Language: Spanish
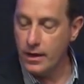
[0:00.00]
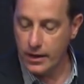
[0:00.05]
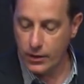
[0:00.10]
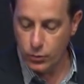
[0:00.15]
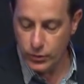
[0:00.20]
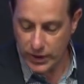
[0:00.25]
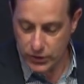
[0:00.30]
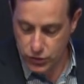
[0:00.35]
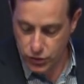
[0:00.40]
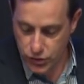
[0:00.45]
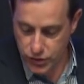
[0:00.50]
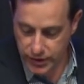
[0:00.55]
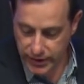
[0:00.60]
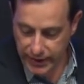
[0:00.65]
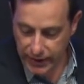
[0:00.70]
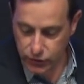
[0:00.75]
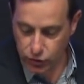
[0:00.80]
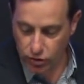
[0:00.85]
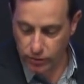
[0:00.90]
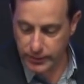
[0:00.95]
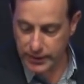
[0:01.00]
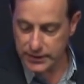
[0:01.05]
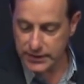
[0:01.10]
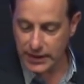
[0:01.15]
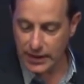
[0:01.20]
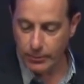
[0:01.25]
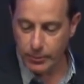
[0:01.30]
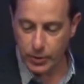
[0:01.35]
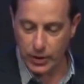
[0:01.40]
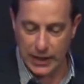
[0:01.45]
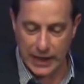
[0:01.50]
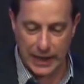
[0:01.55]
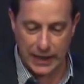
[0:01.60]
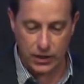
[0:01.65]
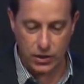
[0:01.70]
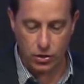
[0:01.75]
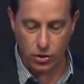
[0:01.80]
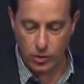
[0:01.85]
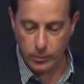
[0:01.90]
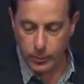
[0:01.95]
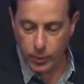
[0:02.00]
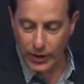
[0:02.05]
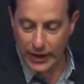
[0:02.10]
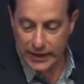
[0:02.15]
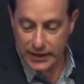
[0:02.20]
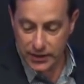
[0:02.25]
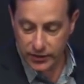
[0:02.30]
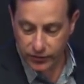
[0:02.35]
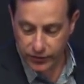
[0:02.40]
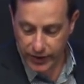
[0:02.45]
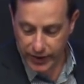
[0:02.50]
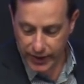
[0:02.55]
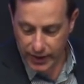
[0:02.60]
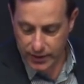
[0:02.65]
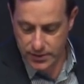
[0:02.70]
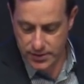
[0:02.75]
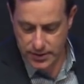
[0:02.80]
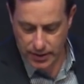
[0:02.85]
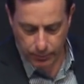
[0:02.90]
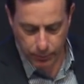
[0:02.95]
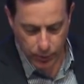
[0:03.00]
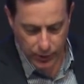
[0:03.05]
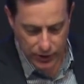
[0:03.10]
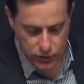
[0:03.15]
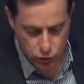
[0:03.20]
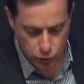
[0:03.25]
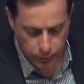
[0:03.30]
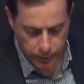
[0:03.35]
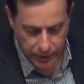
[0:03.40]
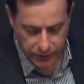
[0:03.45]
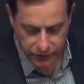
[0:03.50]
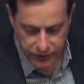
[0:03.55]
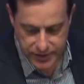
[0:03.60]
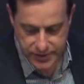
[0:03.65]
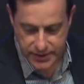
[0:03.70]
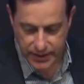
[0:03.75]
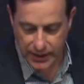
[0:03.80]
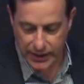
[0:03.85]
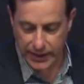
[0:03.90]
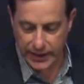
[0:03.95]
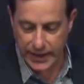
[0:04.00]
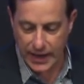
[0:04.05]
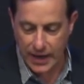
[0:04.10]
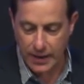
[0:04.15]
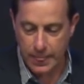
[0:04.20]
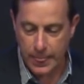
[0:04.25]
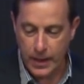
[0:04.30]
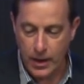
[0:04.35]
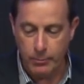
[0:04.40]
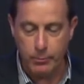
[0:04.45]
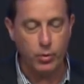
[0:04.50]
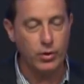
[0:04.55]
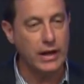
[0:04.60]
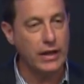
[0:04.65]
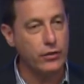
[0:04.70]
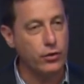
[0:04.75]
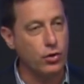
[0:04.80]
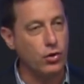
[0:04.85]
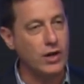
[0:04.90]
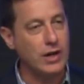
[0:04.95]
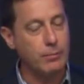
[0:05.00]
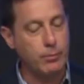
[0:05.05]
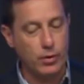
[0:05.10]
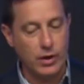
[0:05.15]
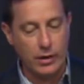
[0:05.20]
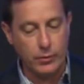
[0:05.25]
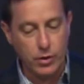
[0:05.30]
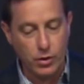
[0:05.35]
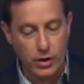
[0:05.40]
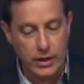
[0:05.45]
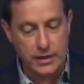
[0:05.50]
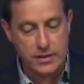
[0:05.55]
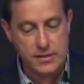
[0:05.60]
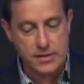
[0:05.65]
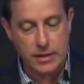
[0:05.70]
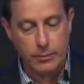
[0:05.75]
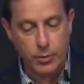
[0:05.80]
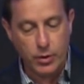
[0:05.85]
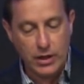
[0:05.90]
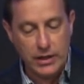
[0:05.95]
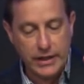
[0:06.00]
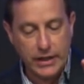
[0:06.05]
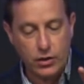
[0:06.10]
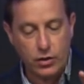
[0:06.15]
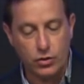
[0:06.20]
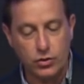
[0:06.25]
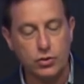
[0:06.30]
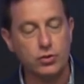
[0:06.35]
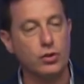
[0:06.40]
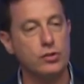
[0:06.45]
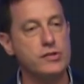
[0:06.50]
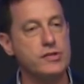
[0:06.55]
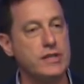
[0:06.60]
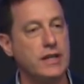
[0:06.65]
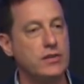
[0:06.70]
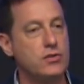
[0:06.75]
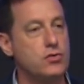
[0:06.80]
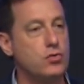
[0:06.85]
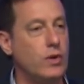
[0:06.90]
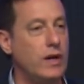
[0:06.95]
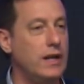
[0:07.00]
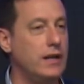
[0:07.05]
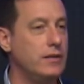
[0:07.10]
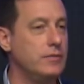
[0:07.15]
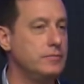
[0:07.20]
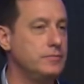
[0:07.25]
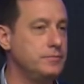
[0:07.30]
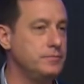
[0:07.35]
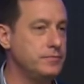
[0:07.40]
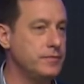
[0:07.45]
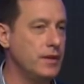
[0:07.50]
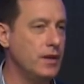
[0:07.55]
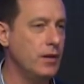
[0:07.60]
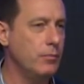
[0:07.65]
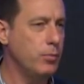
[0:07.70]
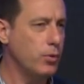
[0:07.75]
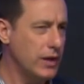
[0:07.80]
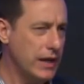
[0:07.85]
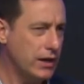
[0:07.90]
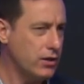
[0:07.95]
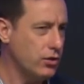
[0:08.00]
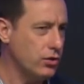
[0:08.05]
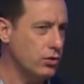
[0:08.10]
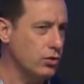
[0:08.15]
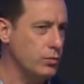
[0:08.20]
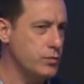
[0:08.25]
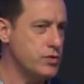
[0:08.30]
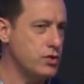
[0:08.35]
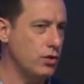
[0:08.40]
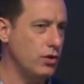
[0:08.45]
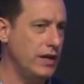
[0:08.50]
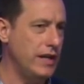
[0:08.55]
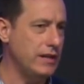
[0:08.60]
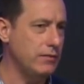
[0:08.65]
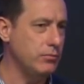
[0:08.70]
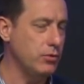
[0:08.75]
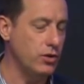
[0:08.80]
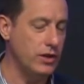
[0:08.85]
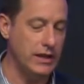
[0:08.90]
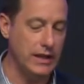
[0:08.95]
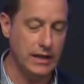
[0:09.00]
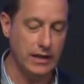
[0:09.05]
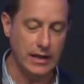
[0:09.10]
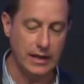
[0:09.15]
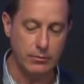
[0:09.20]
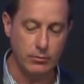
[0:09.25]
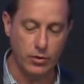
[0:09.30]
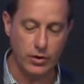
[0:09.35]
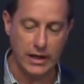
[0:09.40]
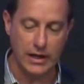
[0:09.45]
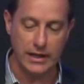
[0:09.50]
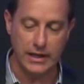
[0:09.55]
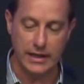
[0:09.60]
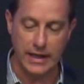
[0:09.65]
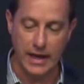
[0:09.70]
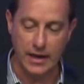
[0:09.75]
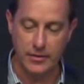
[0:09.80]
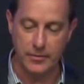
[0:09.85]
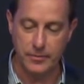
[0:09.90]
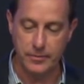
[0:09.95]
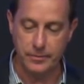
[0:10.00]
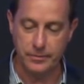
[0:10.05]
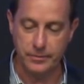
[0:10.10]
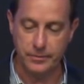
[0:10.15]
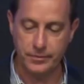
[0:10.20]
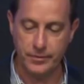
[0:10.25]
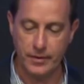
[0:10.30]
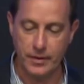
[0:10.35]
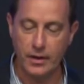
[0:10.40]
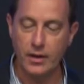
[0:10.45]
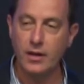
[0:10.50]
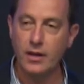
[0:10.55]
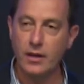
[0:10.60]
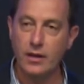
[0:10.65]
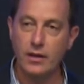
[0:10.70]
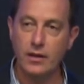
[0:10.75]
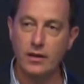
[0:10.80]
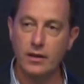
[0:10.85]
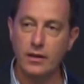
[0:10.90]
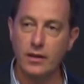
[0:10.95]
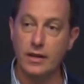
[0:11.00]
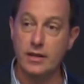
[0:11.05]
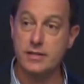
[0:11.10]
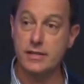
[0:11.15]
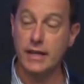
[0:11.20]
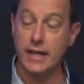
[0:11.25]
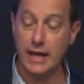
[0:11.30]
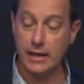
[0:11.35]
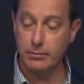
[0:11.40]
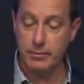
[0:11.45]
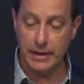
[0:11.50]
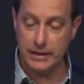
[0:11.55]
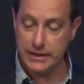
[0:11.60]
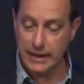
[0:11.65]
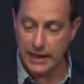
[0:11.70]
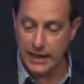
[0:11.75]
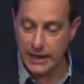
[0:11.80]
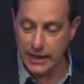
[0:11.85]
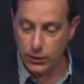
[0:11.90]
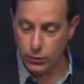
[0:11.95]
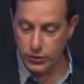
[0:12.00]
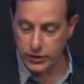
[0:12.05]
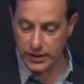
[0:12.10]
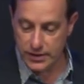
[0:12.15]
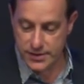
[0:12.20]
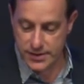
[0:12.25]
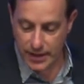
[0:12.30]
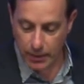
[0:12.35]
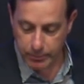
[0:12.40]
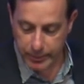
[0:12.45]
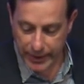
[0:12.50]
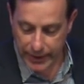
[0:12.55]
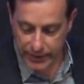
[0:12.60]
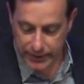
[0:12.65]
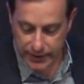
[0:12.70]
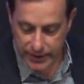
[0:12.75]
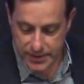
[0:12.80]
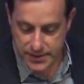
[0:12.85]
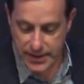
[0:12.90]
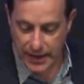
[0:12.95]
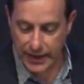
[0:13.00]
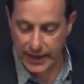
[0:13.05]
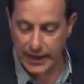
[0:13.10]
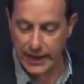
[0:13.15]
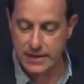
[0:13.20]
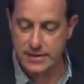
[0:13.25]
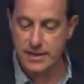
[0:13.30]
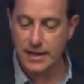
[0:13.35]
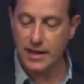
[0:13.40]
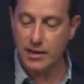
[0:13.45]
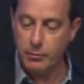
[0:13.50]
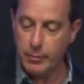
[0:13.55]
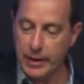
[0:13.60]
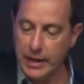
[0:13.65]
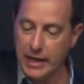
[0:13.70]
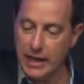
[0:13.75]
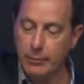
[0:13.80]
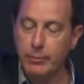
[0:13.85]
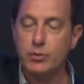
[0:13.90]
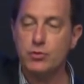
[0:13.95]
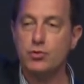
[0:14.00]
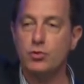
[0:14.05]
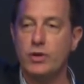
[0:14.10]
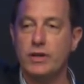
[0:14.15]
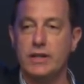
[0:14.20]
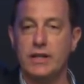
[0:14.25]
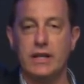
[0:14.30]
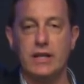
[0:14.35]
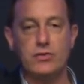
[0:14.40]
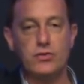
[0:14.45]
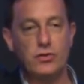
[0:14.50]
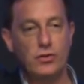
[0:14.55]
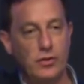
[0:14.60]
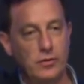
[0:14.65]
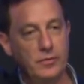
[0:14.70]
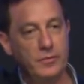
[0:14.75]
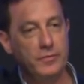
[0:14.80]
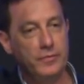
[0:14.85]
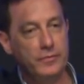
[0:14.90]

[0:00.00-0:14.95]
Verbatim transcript: Una sociedad atormentada por el alcohol, por la indiferencia, por la superficialidad, por la droga, por la violencia, por el descontrol sexual por la corrupción, la, inmoralidad. Quisiera invitarle que usted sea parte de esa iglesia que pelea por su generación,